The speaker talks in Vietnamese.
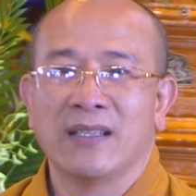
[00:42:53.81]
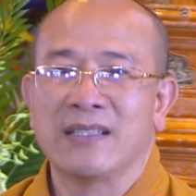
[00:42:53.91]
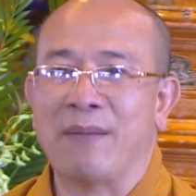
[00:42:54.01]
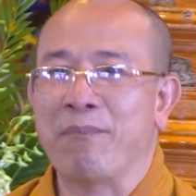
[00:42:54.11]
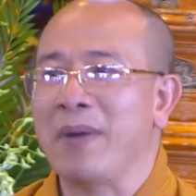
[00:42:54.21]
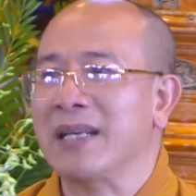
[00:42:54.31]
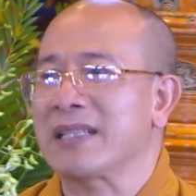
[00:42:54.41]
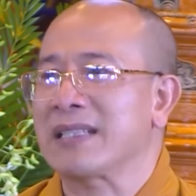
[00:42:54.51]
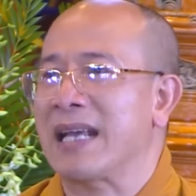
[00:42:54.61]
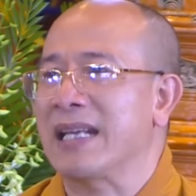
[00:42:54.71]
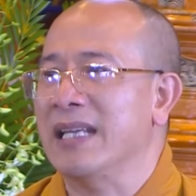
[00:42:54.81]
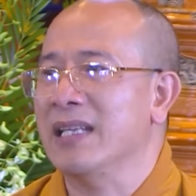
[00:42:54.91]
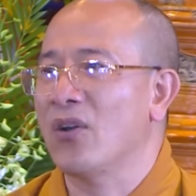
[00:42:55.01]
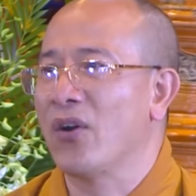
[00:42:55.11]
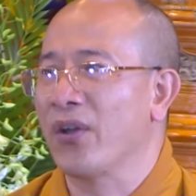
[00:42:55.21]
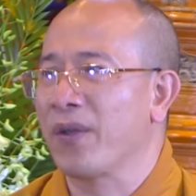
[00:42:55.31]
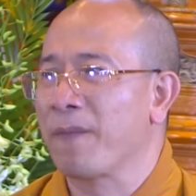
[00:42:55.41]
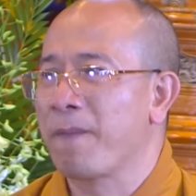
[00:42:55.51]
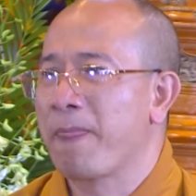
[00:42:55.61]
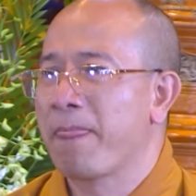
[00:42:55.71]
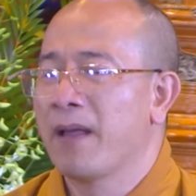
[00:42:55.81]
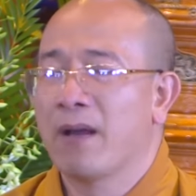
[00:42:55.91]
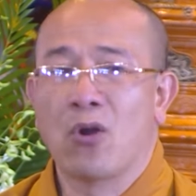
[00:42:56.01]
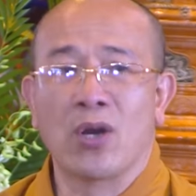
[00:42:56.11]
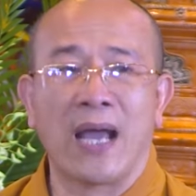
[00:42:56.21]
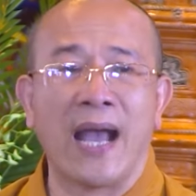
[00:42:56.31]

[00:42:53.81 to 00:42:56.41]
nhắm mắt ra đi rồi còn